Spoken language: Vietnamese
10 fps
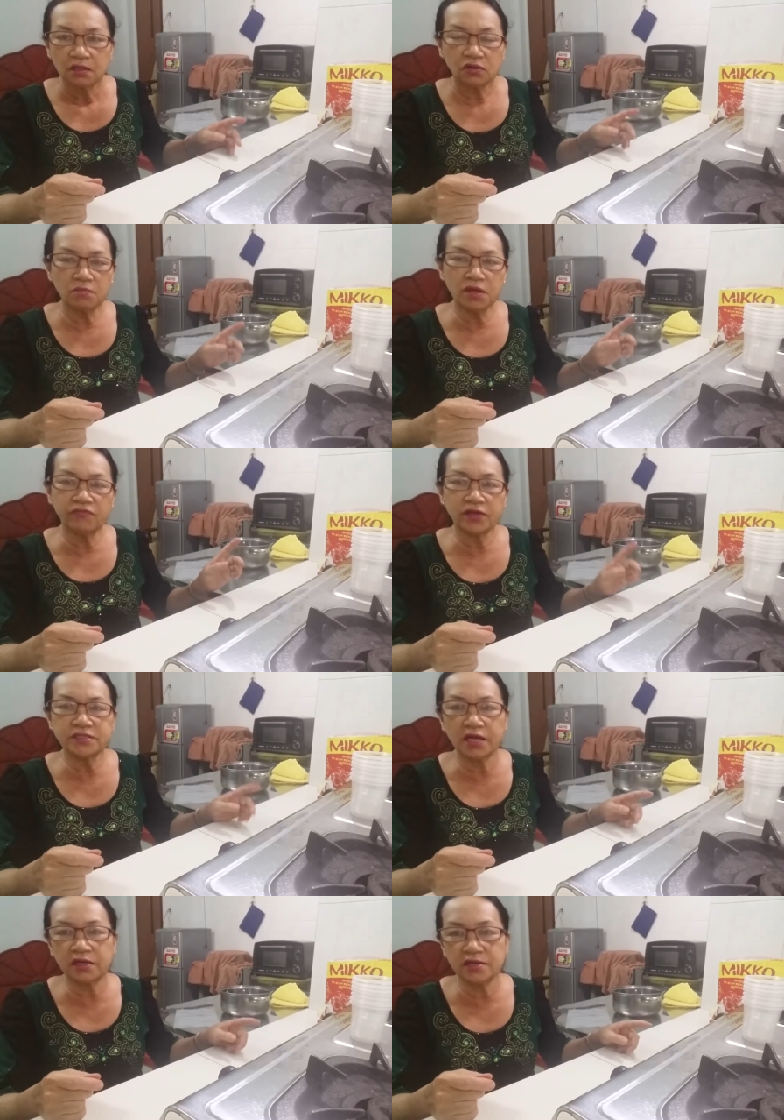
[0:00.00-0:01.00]
Rồi mình phải
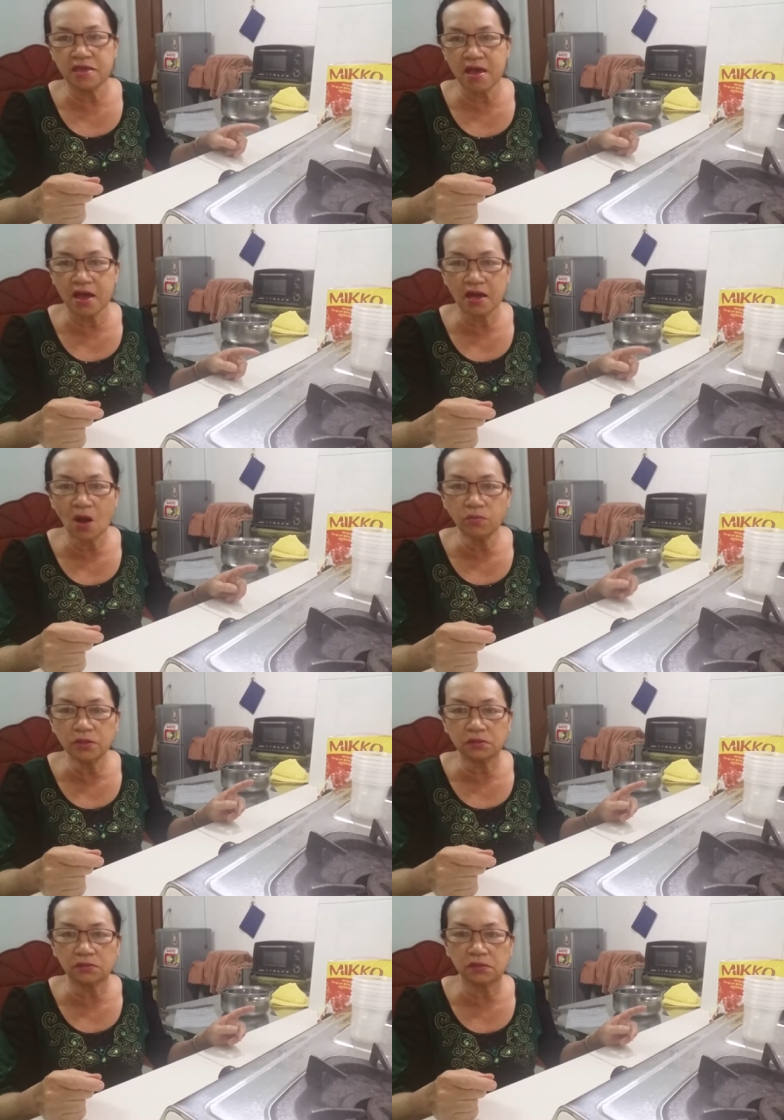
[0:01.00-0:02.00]
dặn ở nhà Không
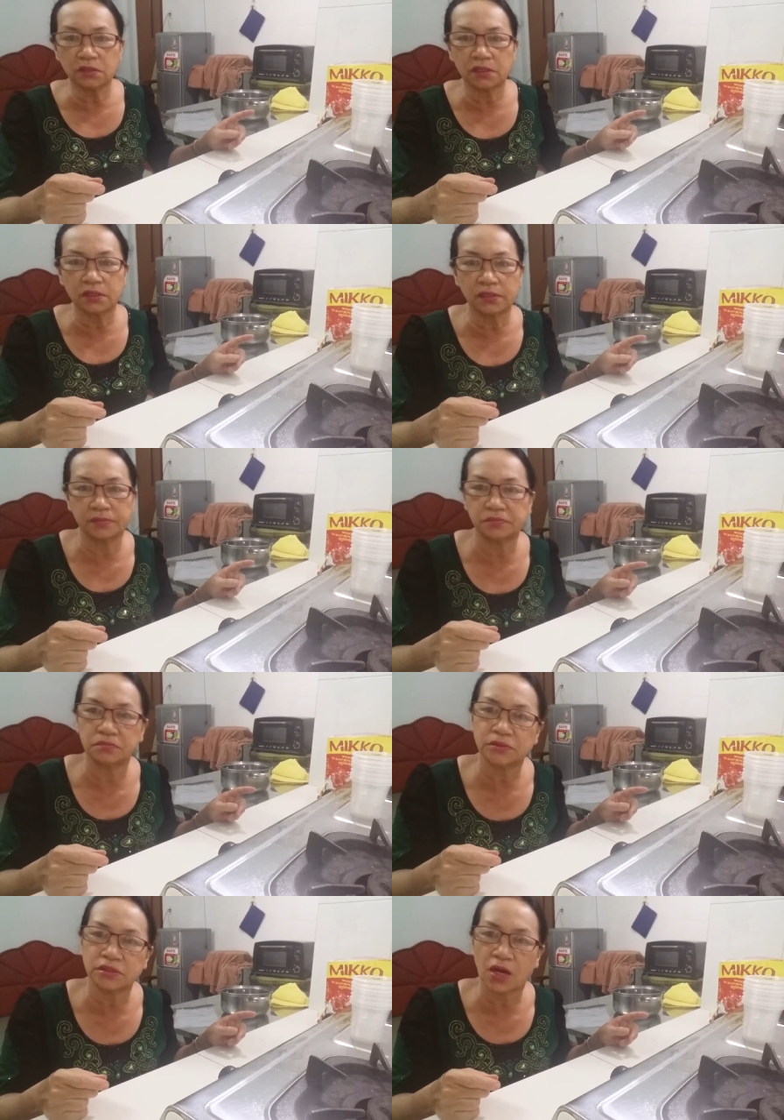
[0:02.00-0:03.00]
được
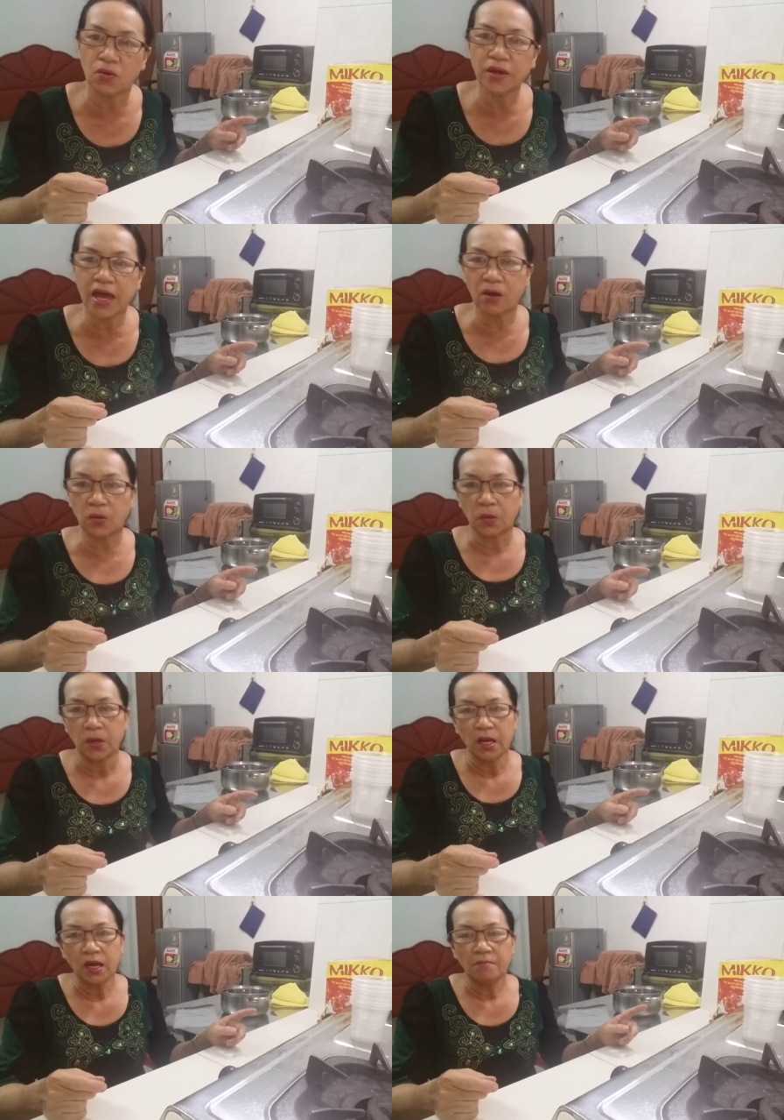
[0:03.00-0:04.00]
uh, cháu nào
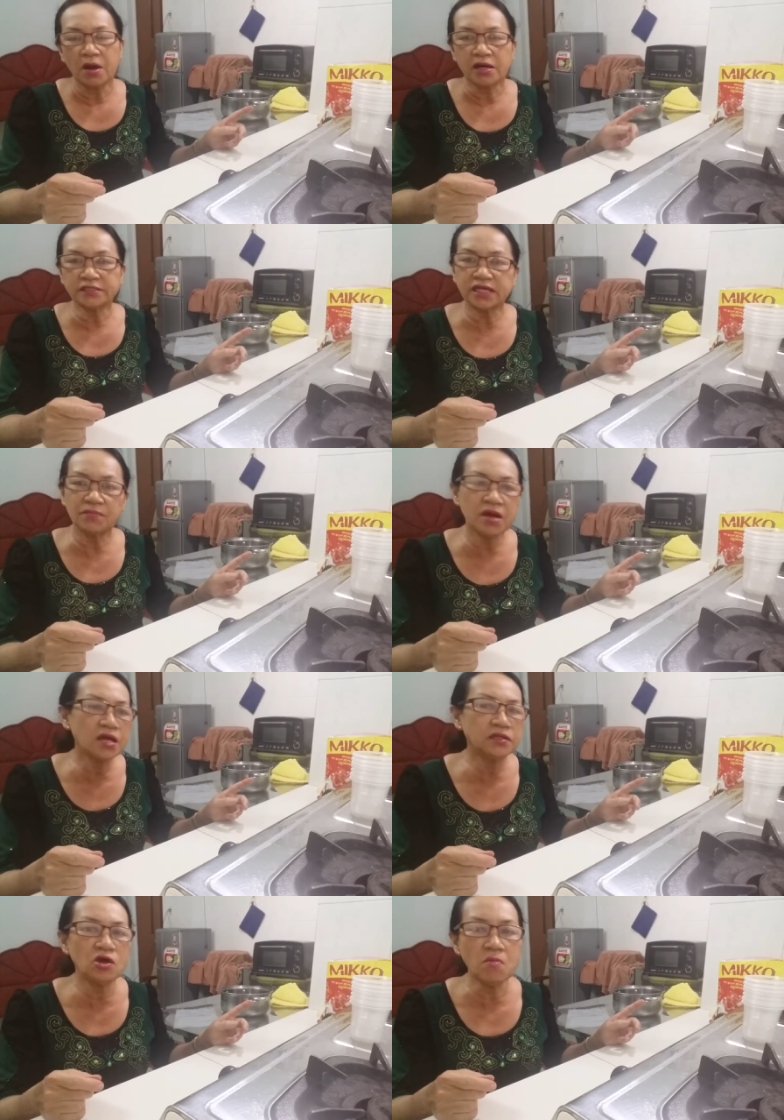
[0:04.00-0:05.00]
Mở ra xem
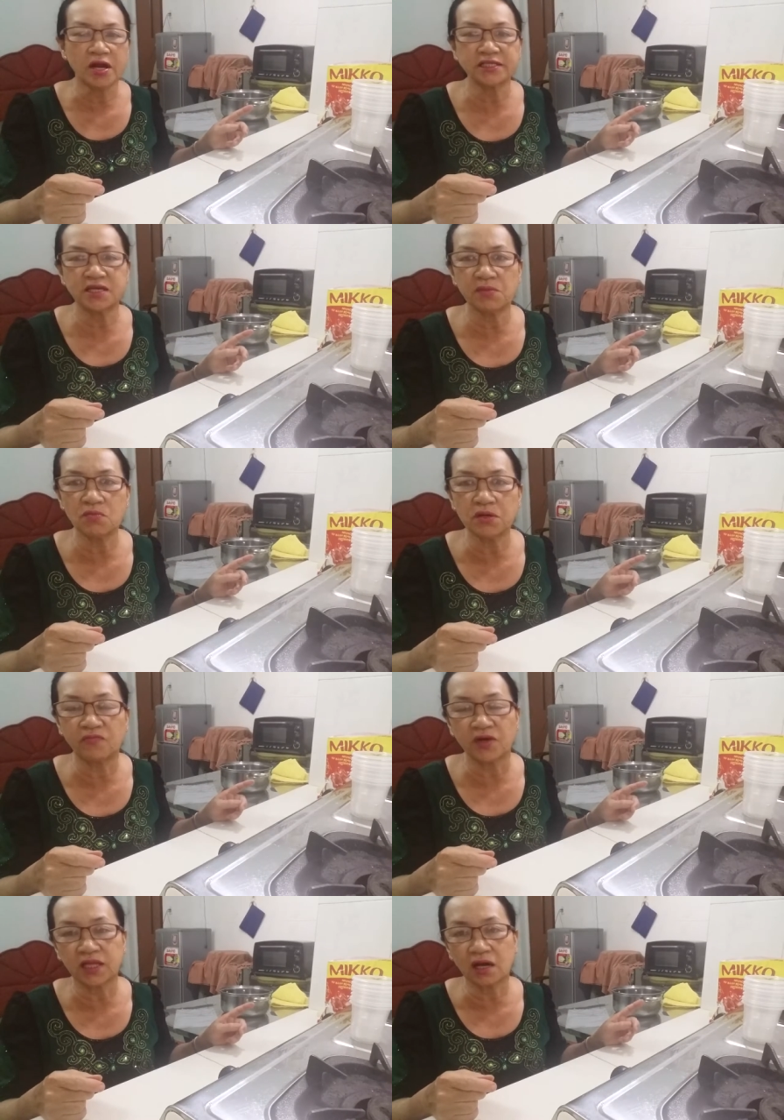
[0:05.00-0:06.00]
hết Nếu mở ra xem không
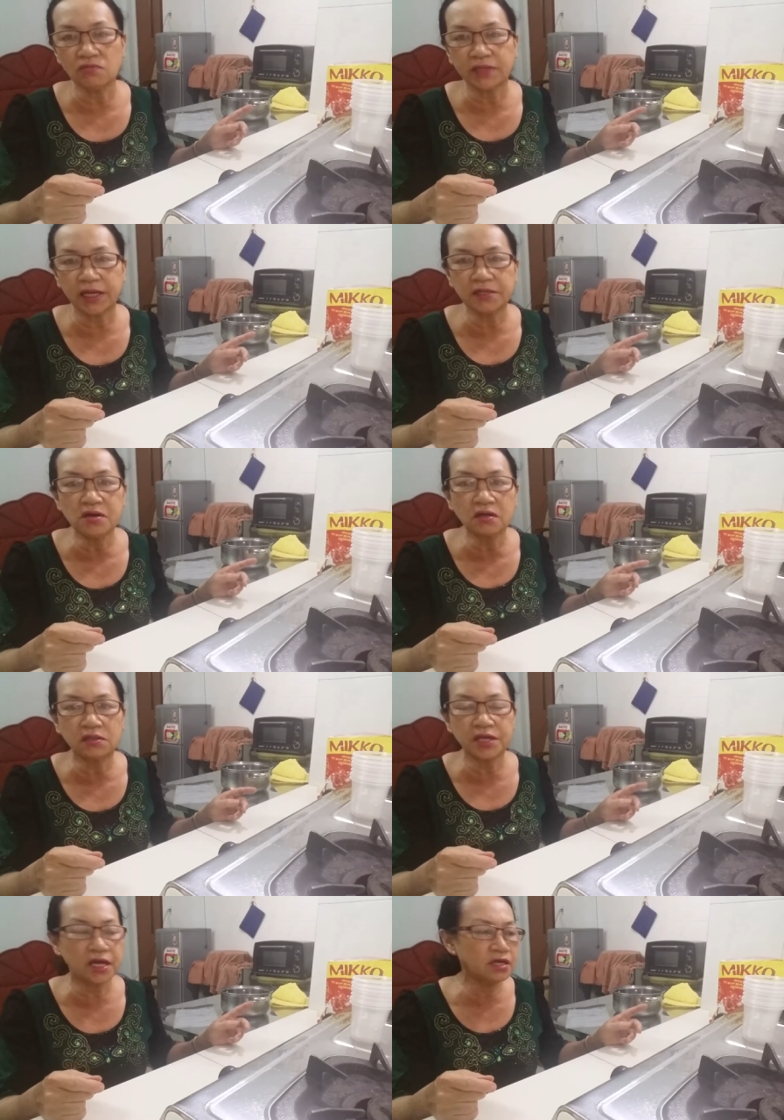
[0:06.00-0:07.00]
được Và ta không thay nước
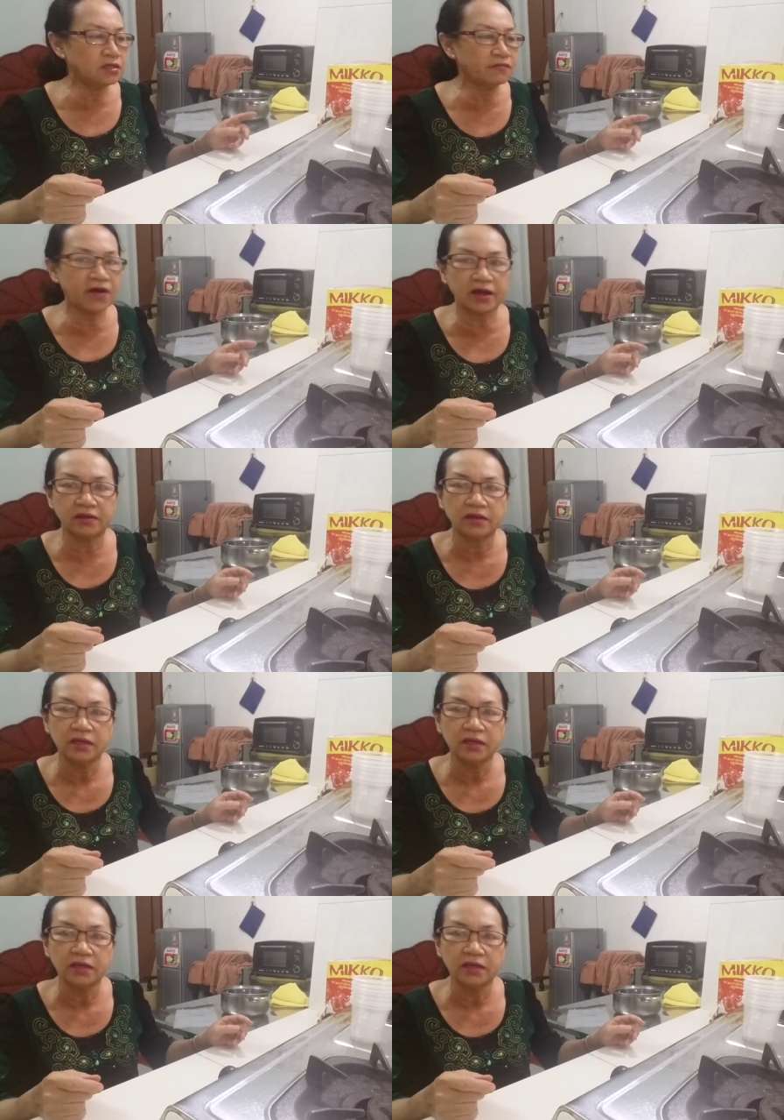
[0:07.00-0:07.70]
Cứ để yên như vậy